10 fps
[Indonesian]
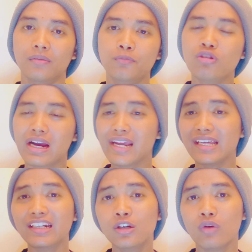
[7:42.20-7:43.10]
Bukan
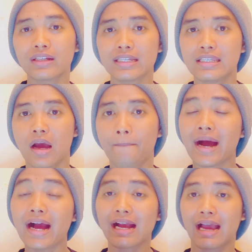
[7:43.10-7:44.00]
hanya di luar saja,
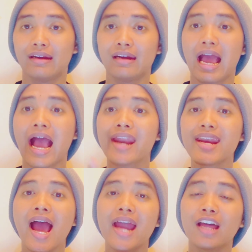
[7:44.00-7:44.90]
bahkan
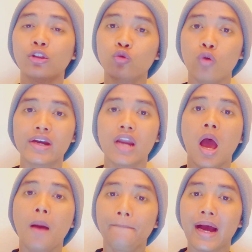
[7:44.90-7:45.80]
anak-anak Tuhan
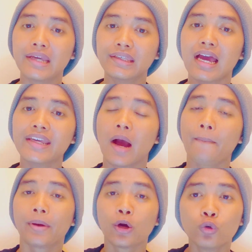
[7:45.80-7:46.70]
banyak
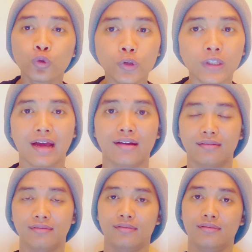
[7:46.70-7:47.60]
yang berutang.
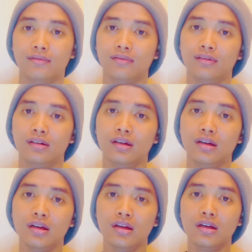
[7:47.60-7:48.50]

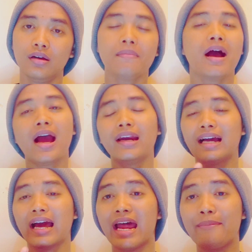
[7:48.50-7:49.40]
Maka,
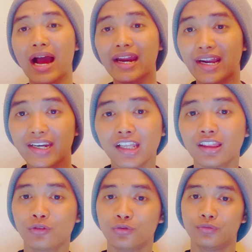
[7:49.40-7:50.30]
maka dari
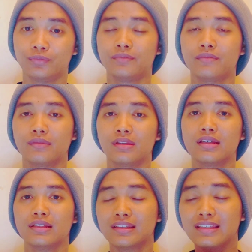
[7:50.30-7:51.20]
itu,
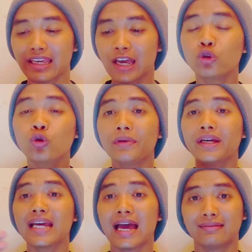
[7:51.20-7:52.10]
saya untuk
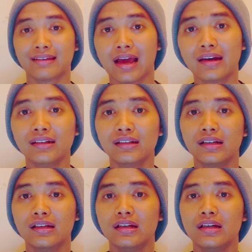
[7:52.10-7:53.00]
mengingatkan
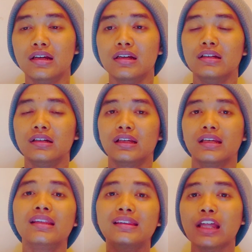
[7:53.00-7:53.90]

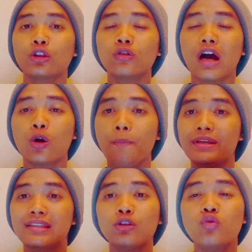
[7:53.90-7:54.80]
kita tuh kalau
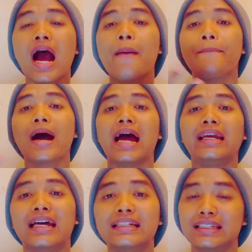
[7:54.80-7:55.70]
bisa tuh apa
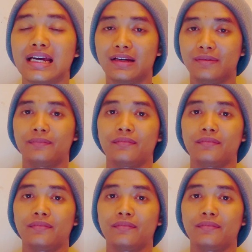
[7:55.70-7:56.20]
adanya